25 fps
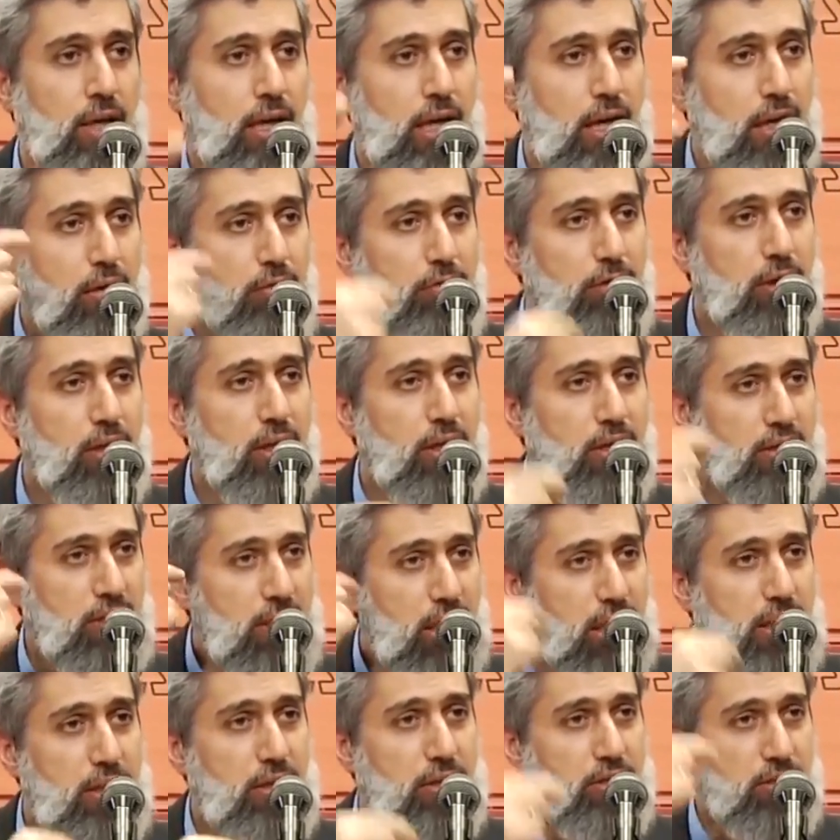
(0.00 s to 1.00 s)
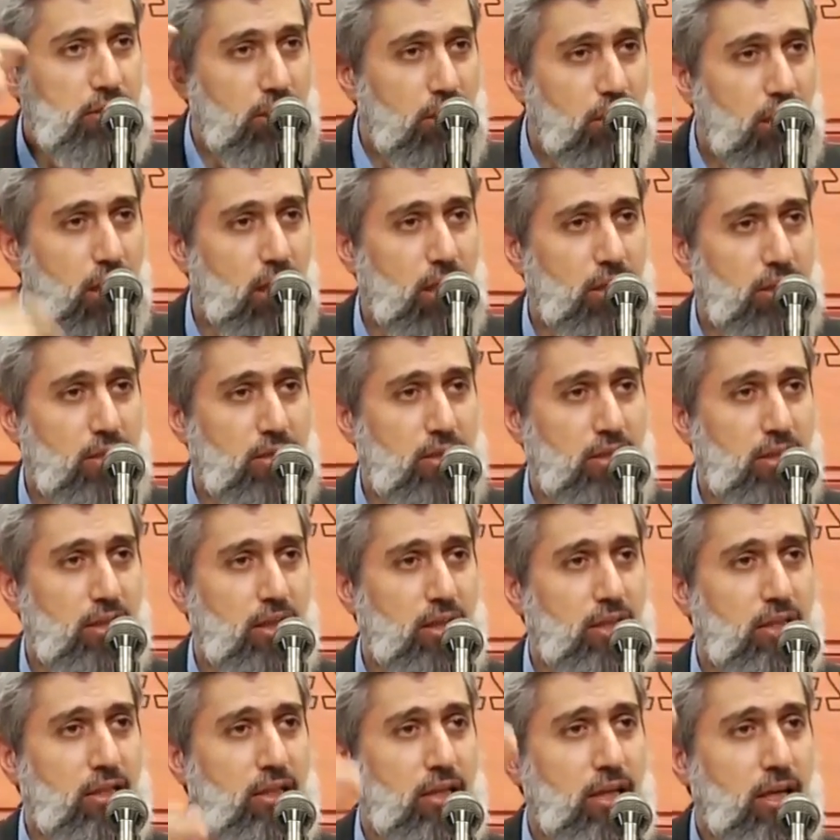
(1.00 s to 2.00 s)
Evvela kendisi
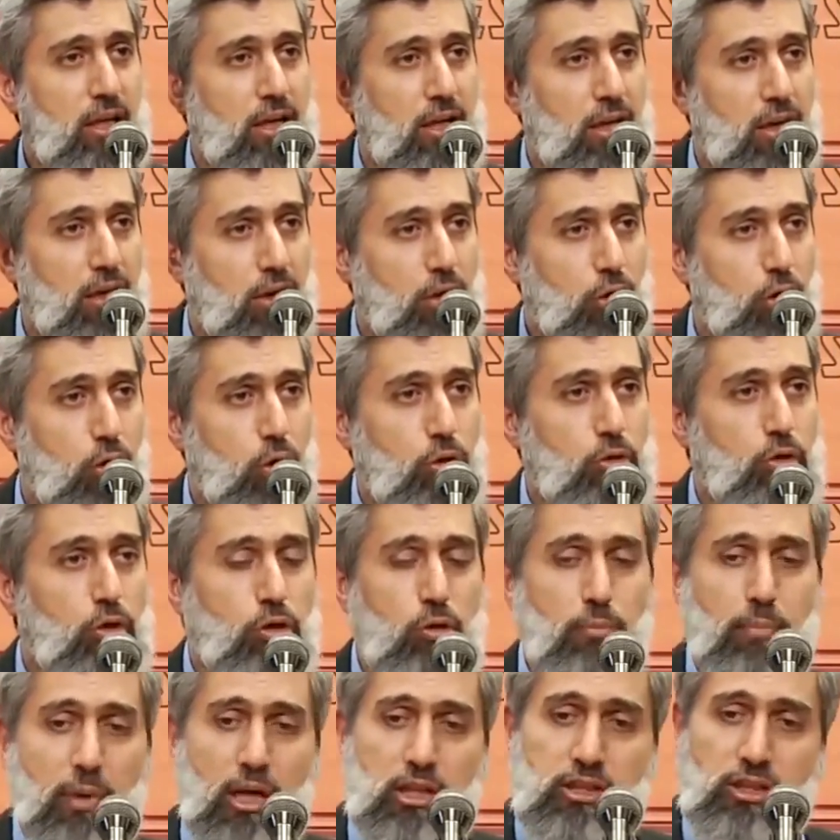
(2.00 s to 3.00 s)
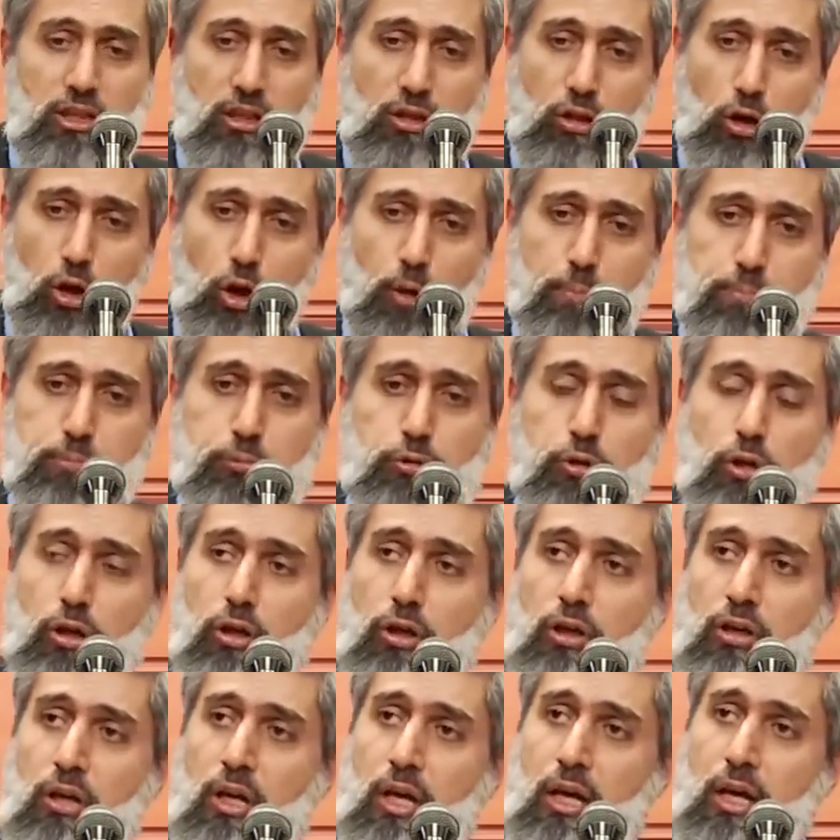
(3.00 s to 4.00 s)
kalktı. Onun başını
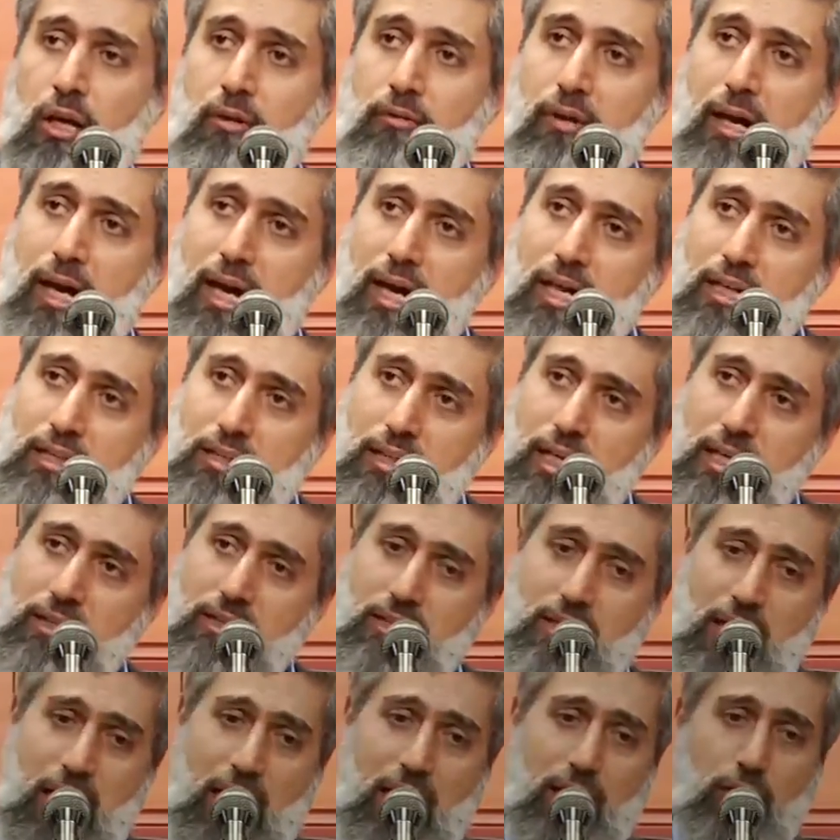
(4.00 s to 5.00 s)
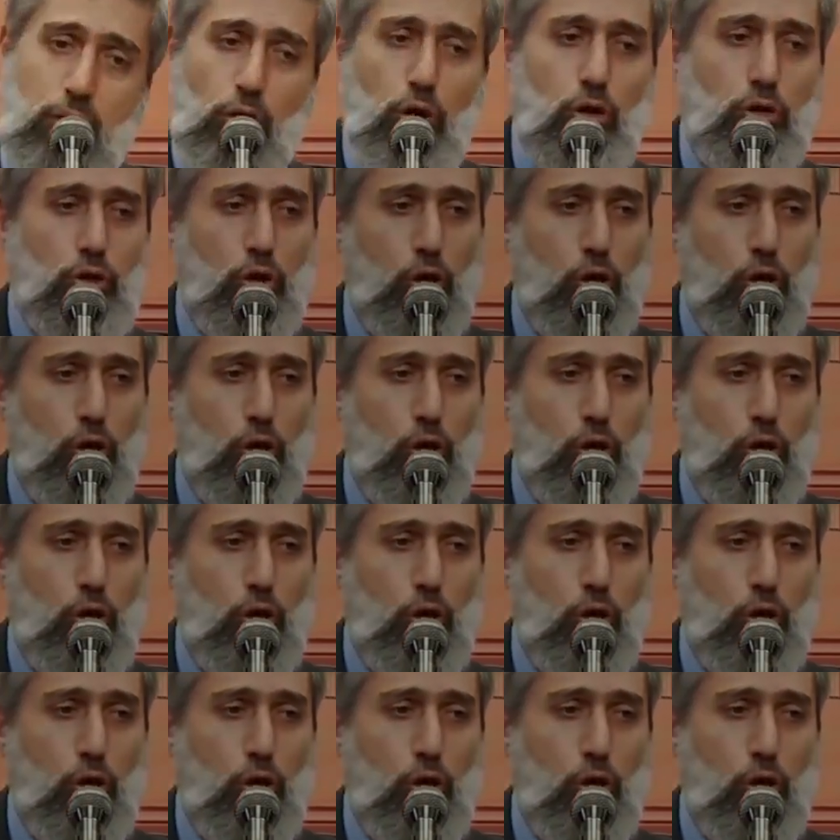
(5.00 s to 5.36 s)
öptü. Ve herkes geldi onu